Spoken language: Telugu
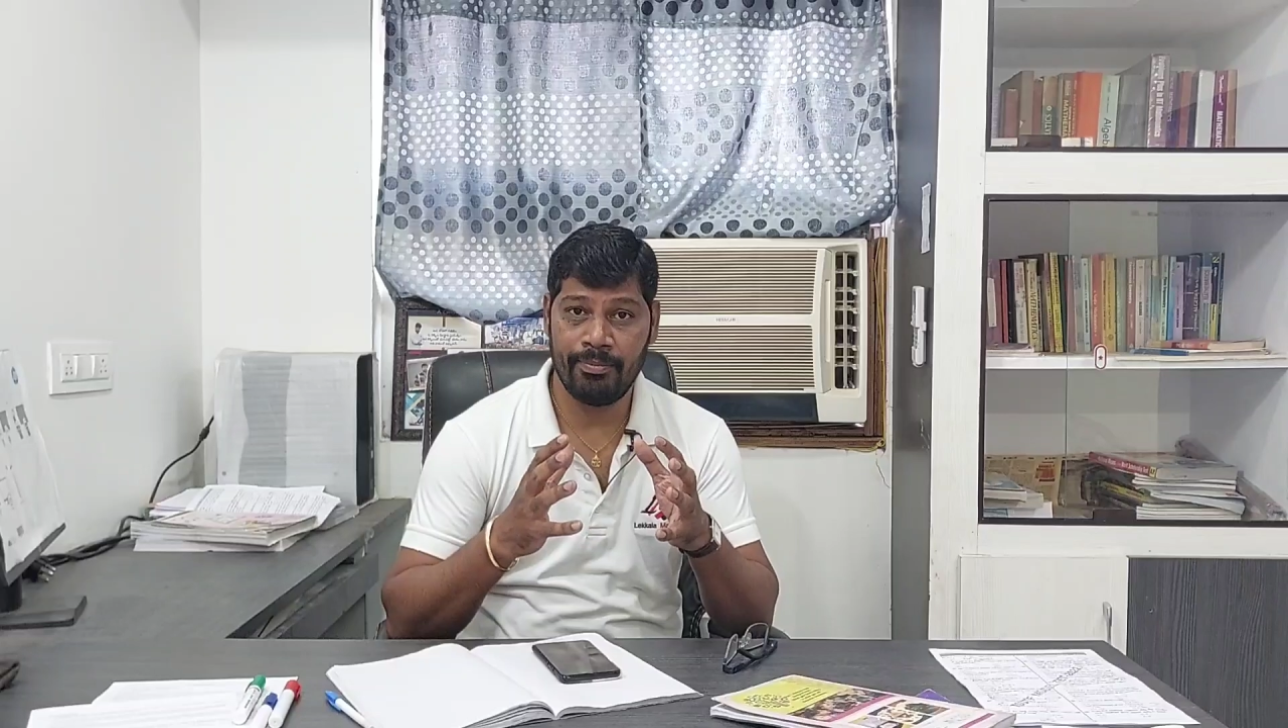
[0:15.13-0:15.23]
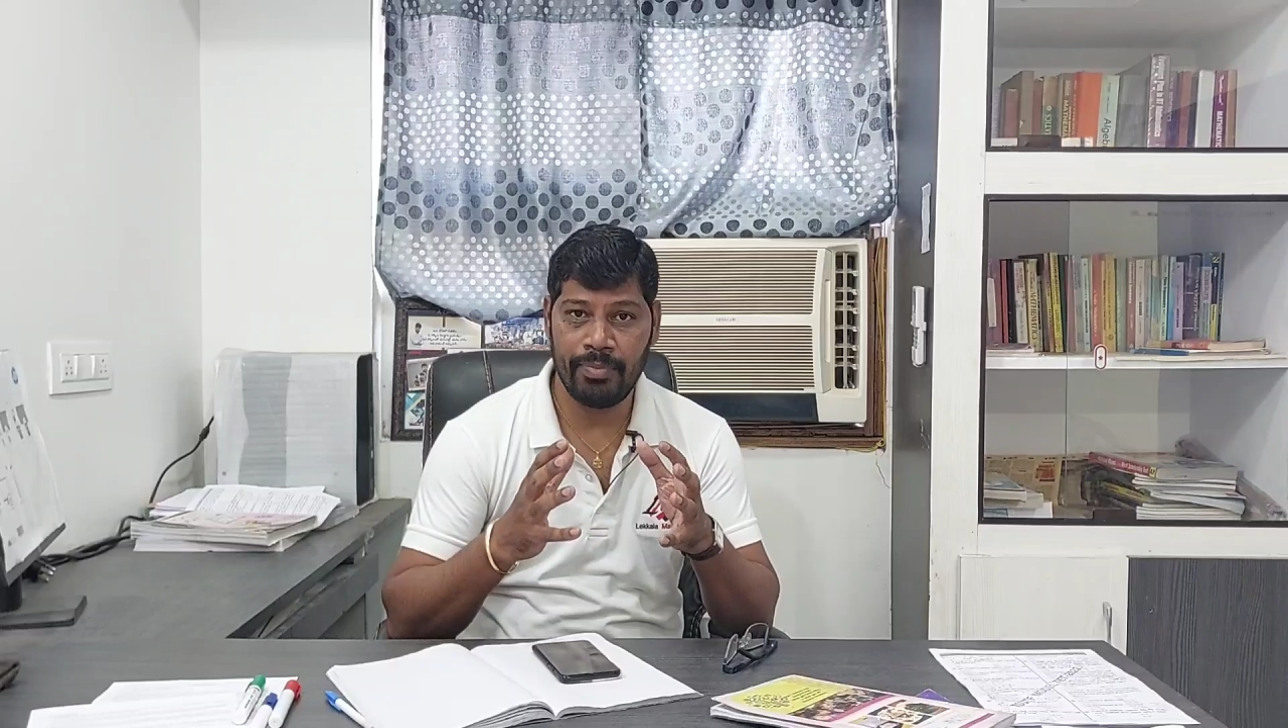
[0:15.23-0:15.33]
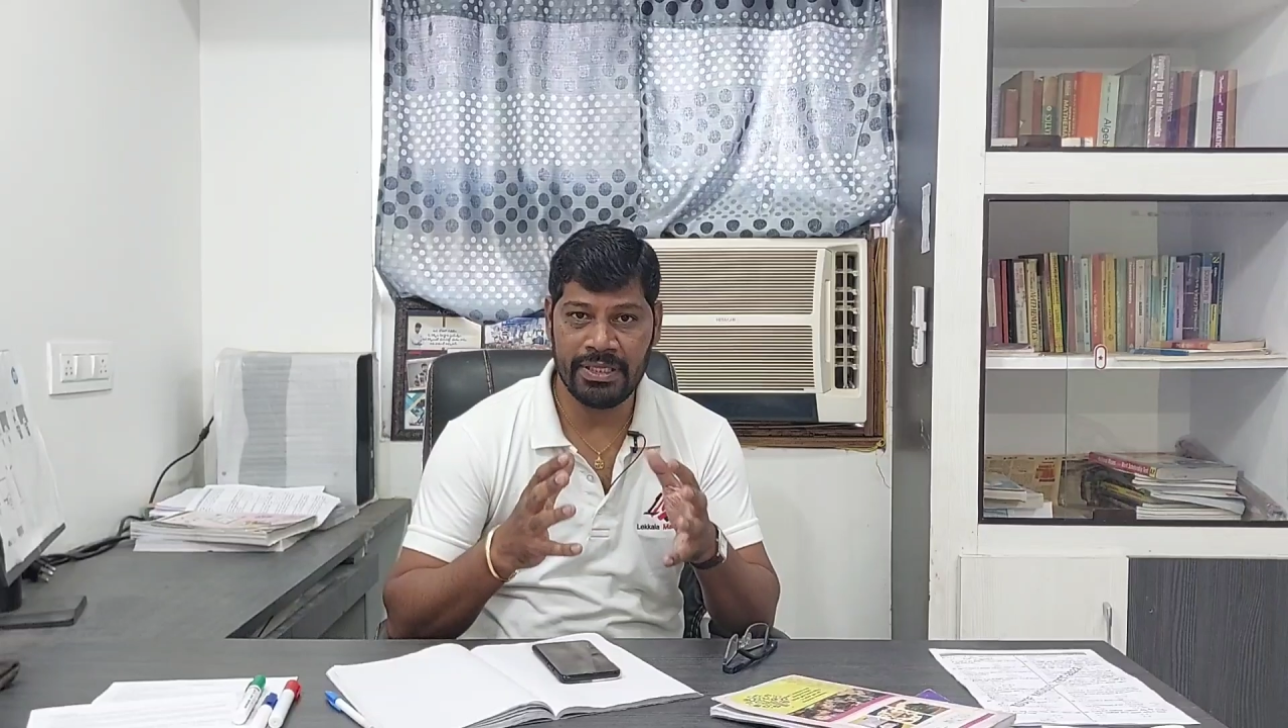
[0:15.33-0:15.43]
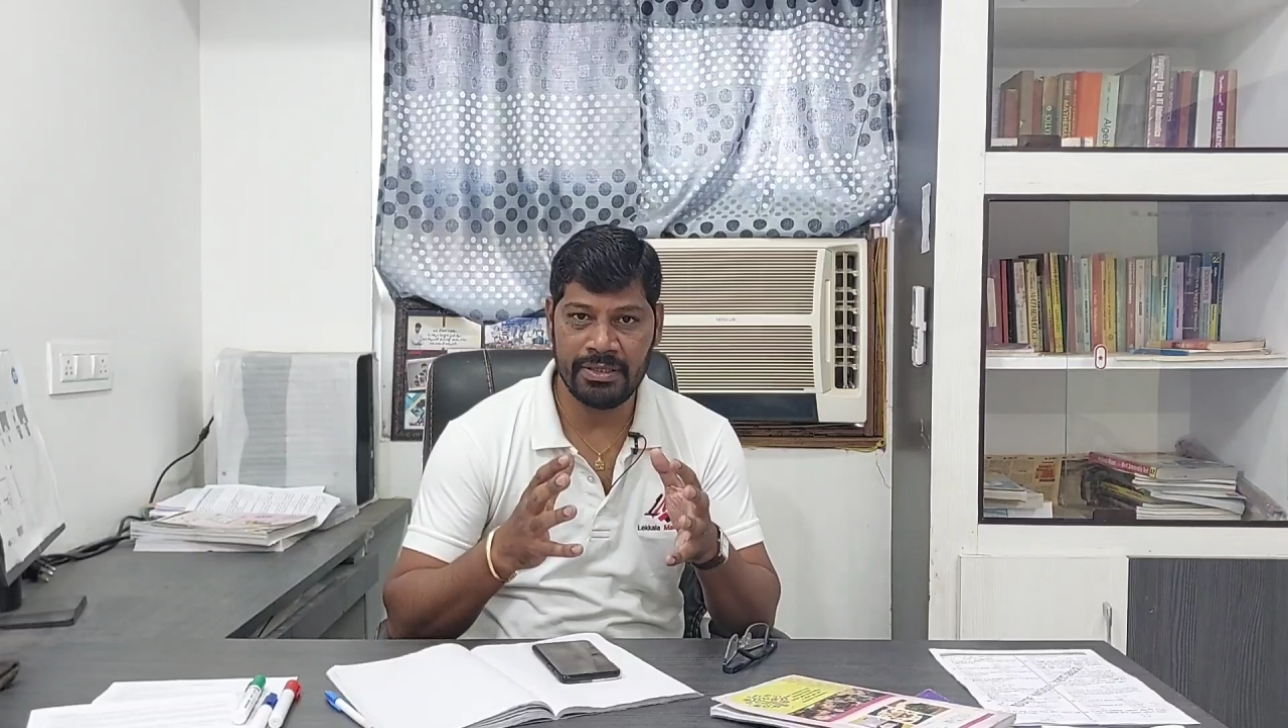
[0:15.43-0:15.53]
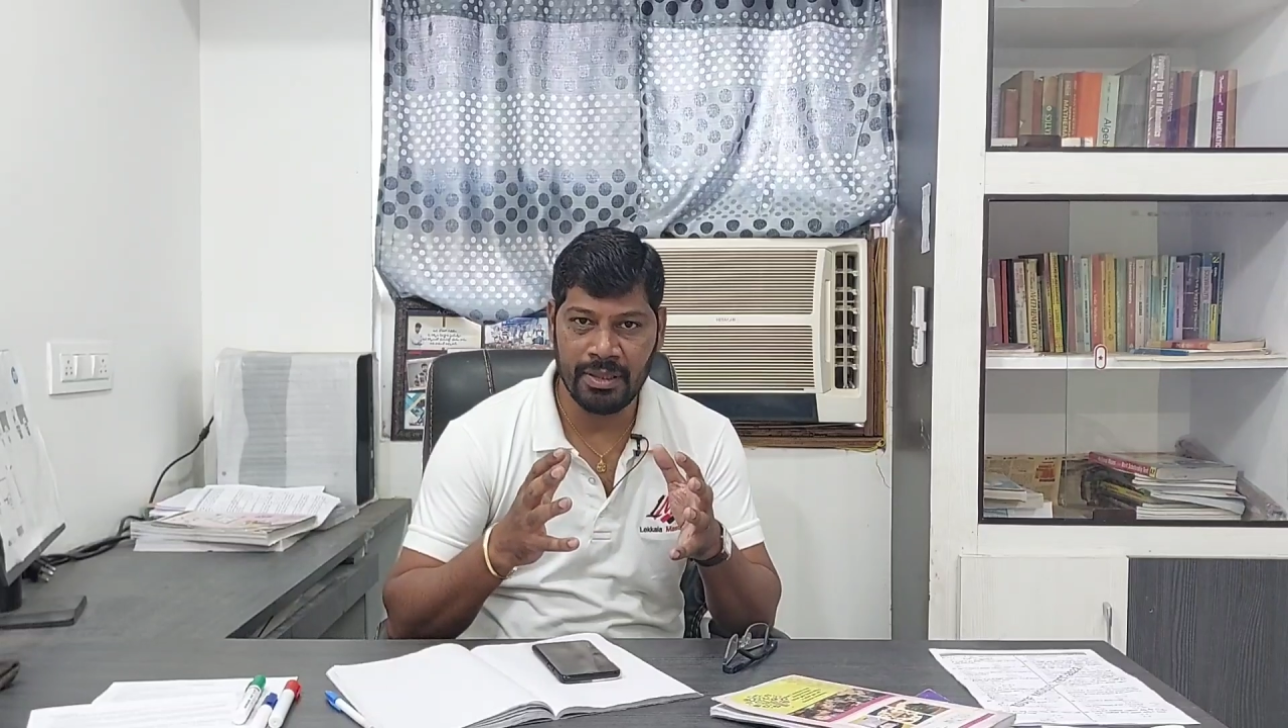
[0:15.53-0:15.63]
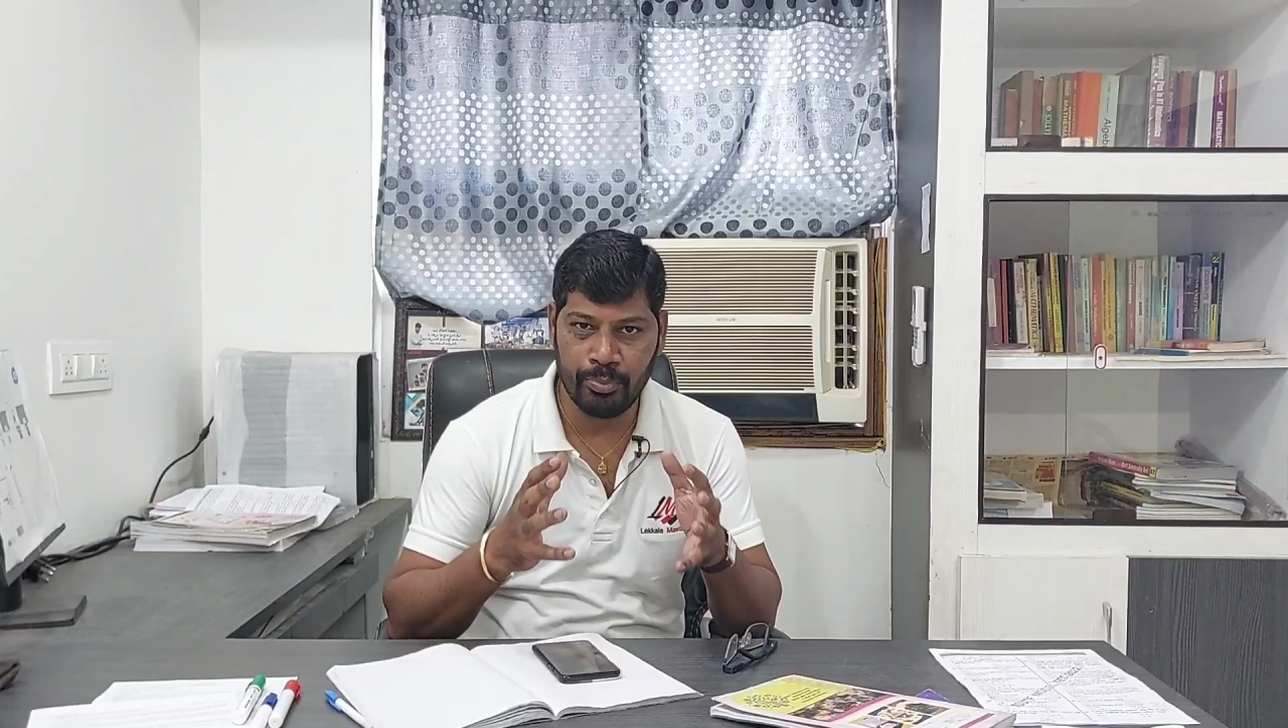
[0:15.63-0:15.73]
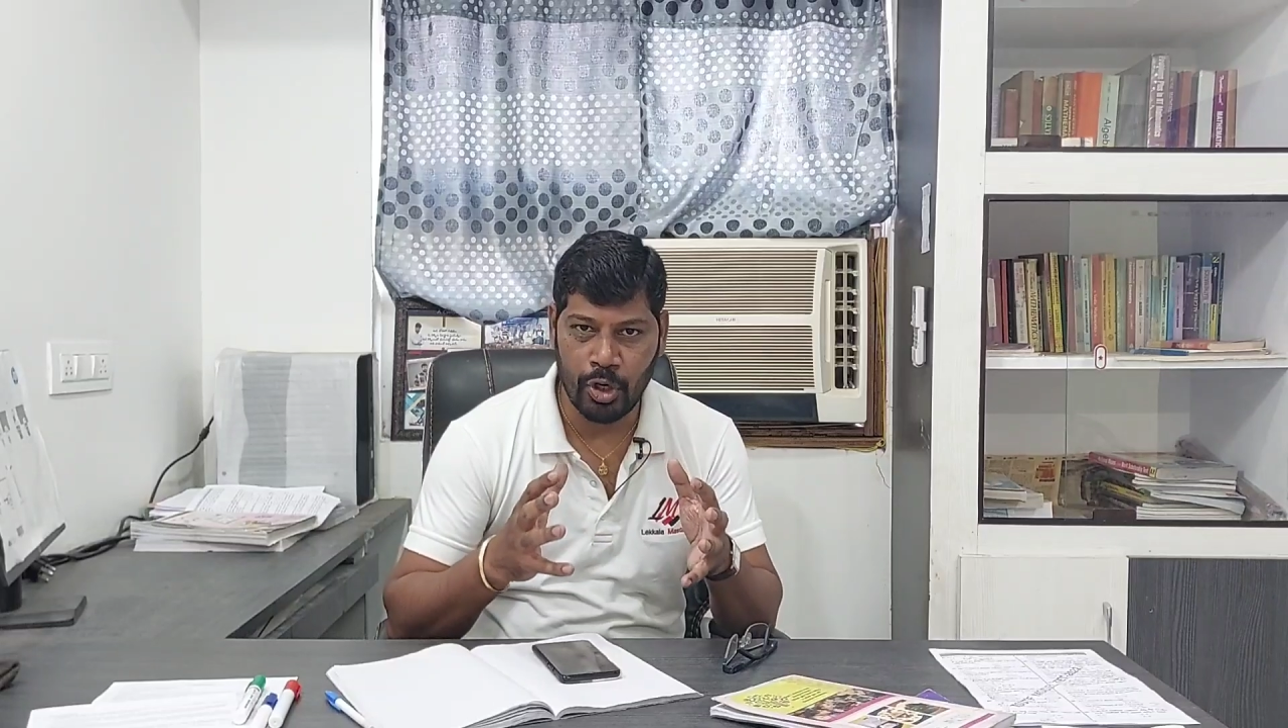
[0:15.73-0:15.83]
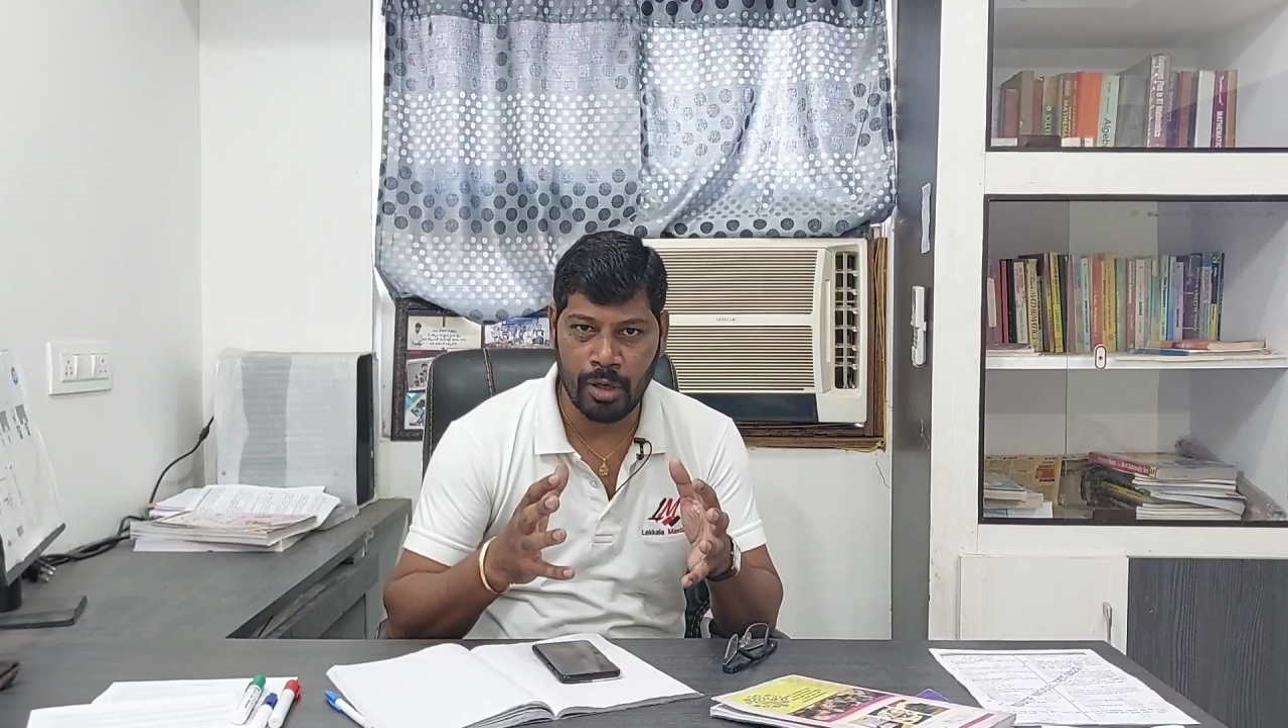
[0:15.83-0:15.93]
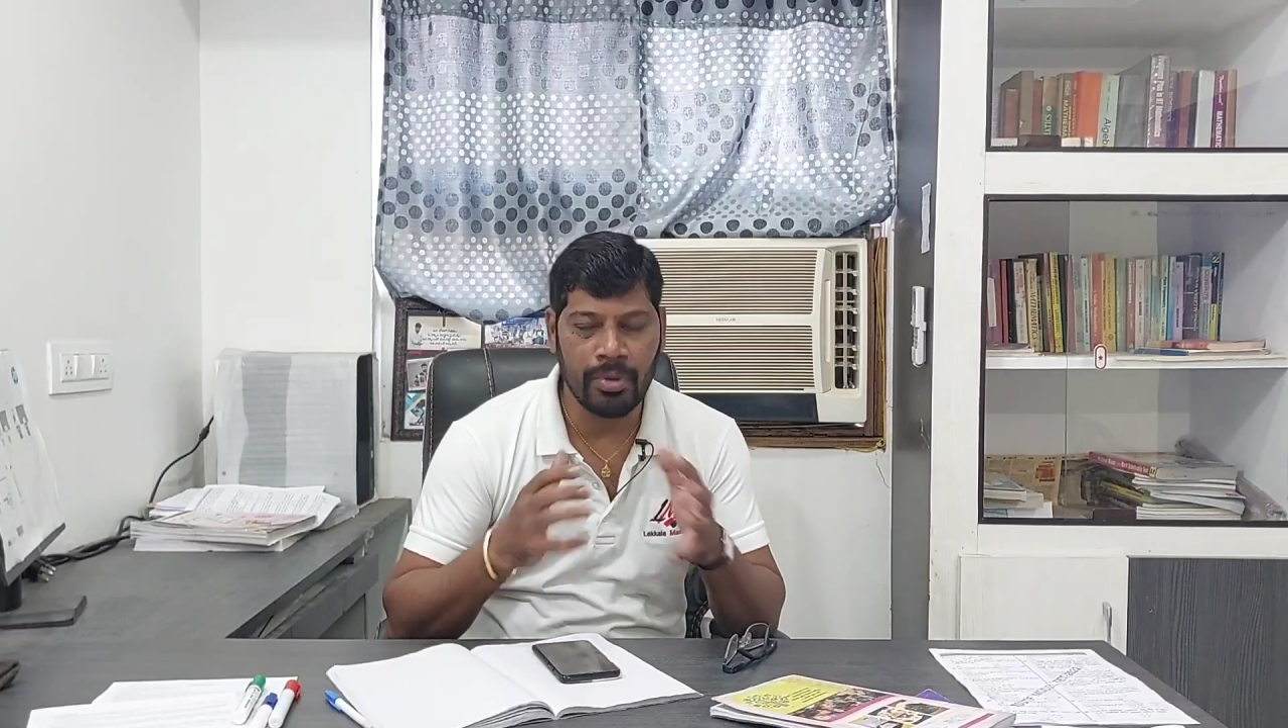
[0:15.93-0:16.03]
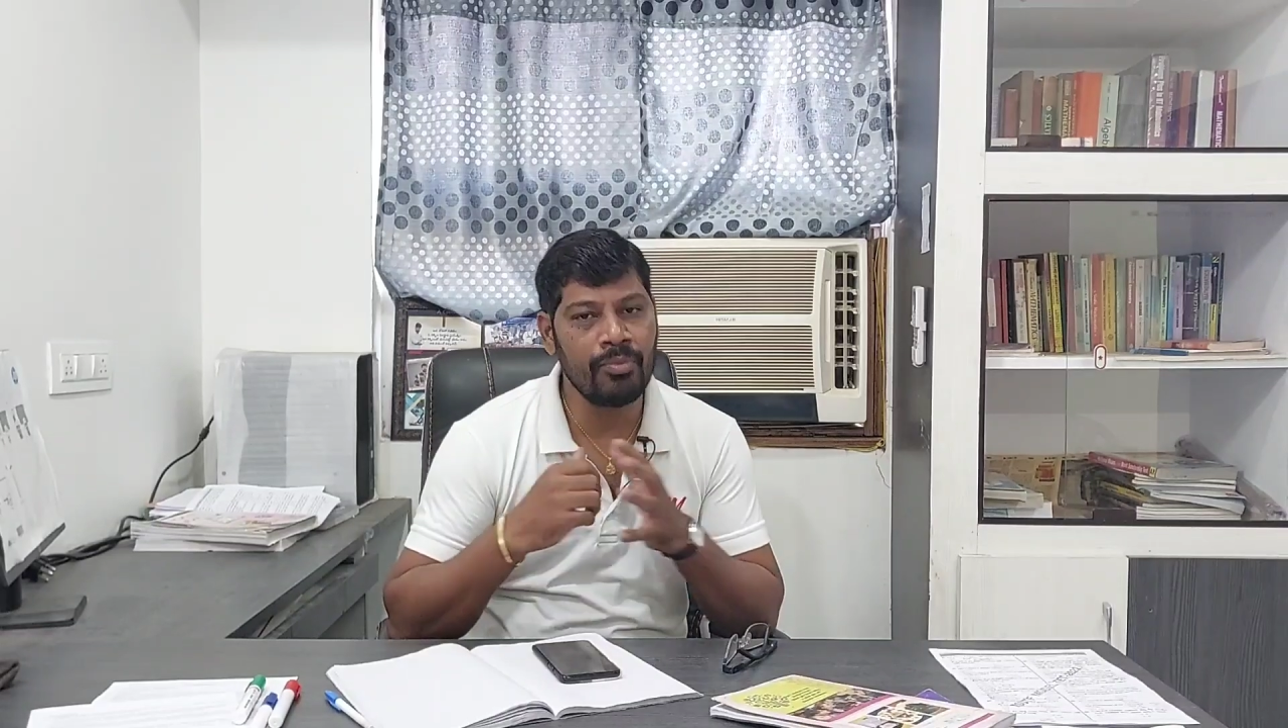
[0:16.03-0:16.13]
పెద్ద
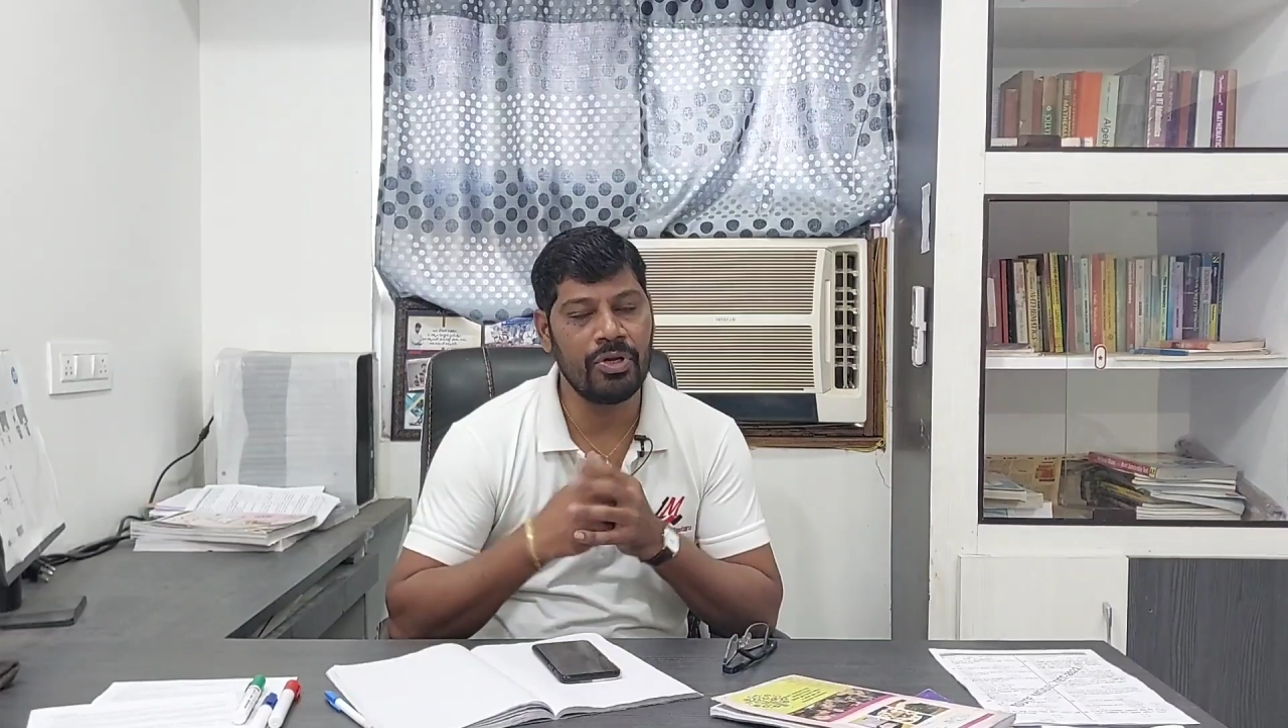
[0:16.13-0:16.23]
ప్రాబ్లం